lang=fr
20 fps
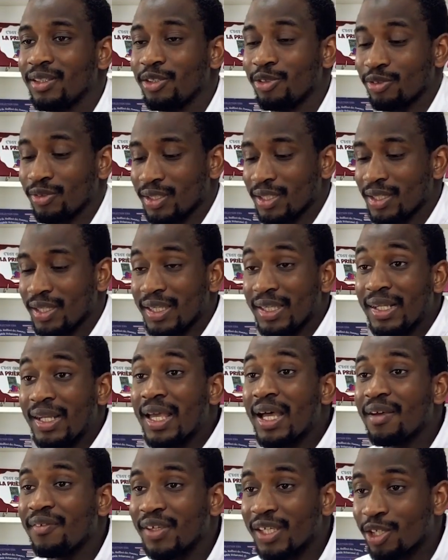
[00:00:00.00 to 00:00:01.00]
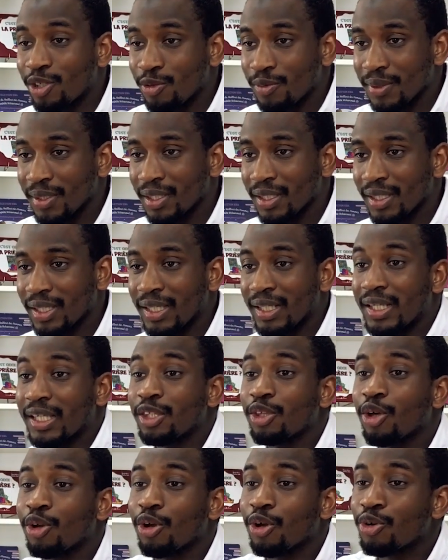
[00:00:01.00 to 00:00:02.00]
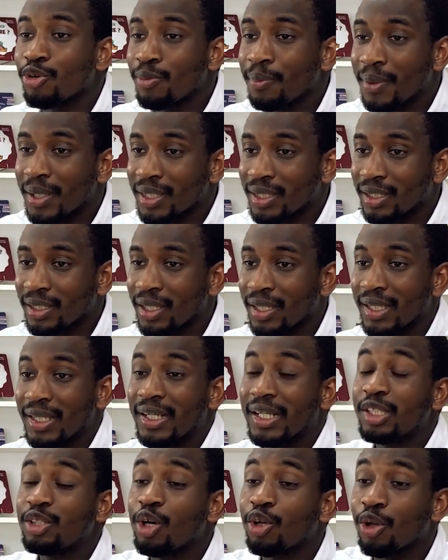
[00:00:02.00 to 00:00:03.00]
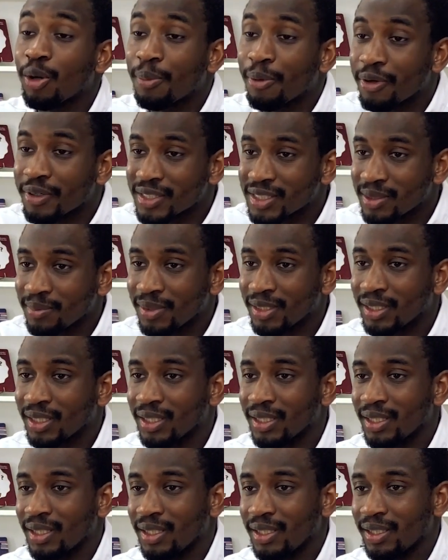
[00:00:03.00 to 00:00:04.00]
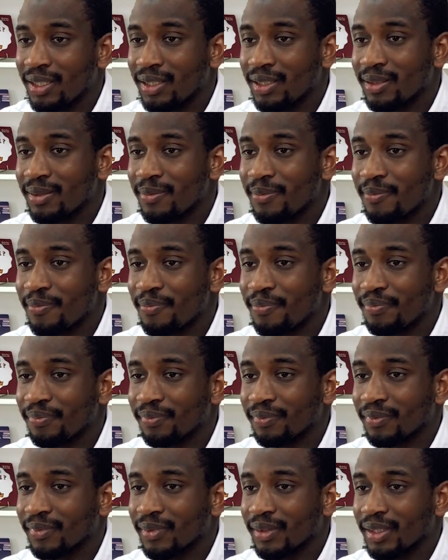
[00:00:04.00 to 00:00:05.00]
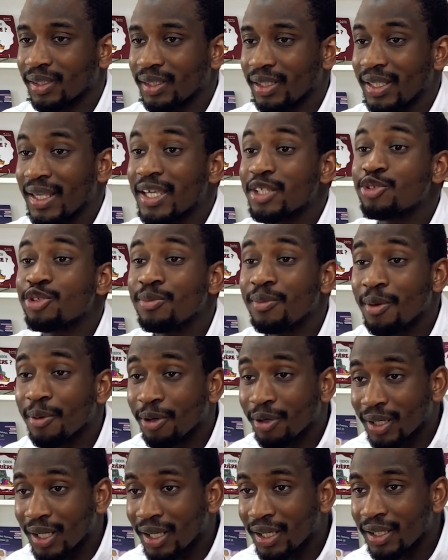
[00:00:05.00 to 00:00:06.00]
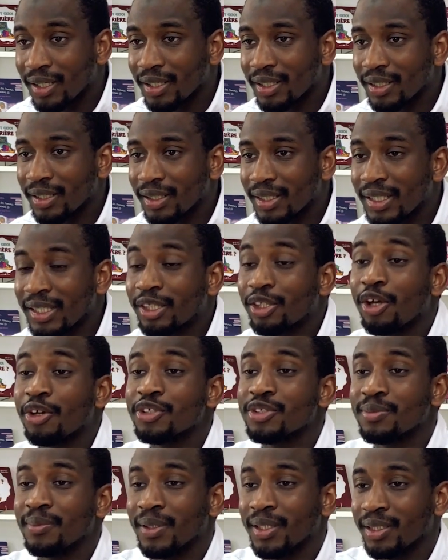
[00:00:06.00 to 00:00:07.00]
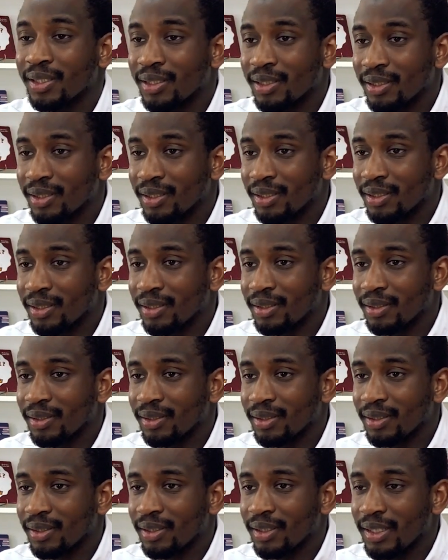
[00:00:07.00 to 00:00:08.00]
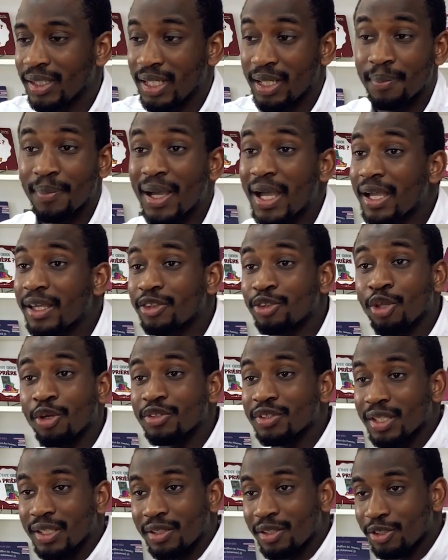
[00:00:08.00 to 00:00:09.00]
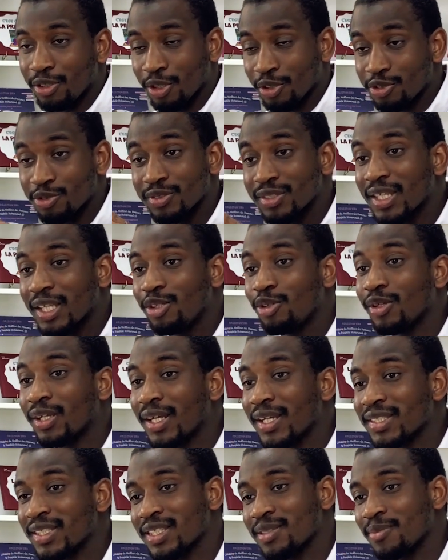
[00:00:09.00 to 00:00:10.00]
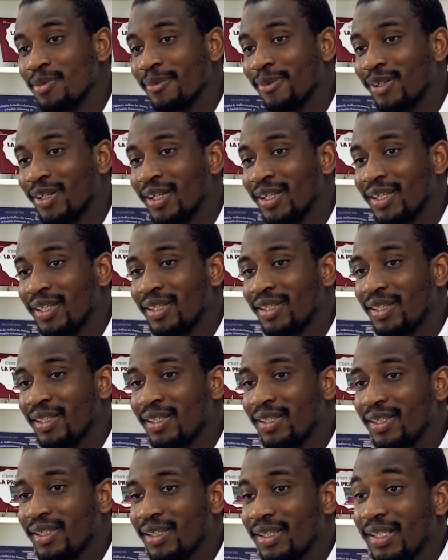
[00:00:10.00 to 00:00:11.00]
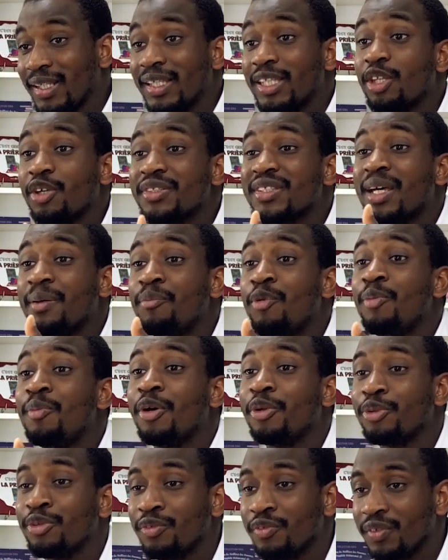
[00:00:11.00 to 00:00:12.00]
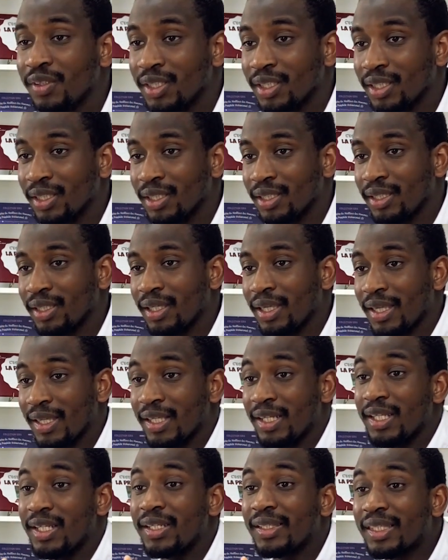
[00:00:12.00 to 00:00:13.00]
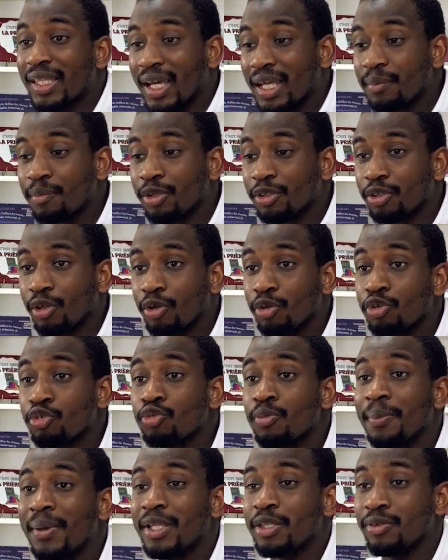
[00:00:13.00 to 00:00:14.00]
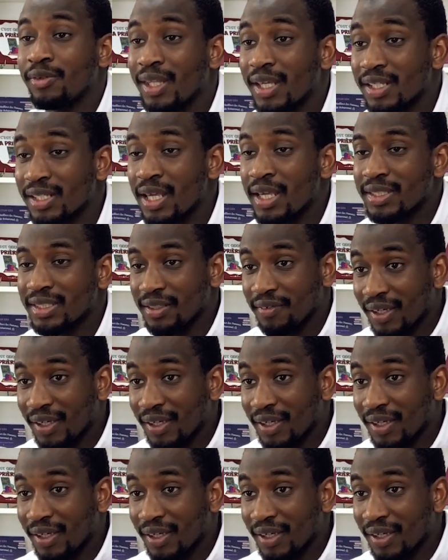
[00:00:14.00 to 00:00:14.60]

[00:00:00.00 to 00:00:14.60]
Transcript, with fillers: Donc il est avec lui, il est dans leur compagnie, il est dans leur proximité. Et à ce moment-là, il transmet. Il n'est pas dans, une salle de classe à ce moment-là. Il est dans un moment de vie. Il est littéralement dans le compagnonnage. C'est